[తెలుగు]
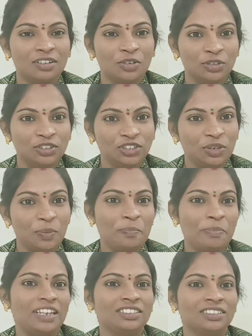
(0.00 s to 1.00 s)
కొంచెం
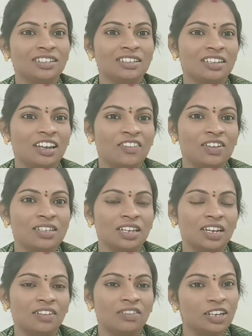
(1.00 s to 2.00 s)
పేషెన్స్ లెవెల్స్
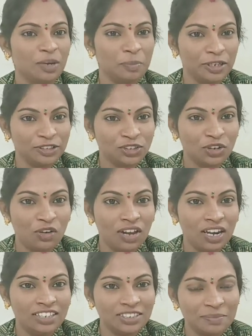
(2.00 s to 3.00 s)
అనేవి నేను
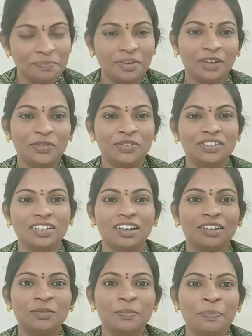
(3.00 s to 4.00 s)
పెంచుకోవాలని చెప్పి
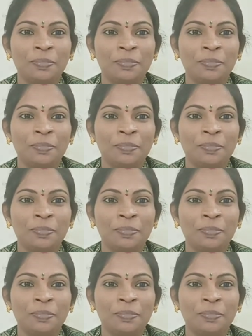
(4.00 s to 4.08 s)
అనుకుంటున్నాను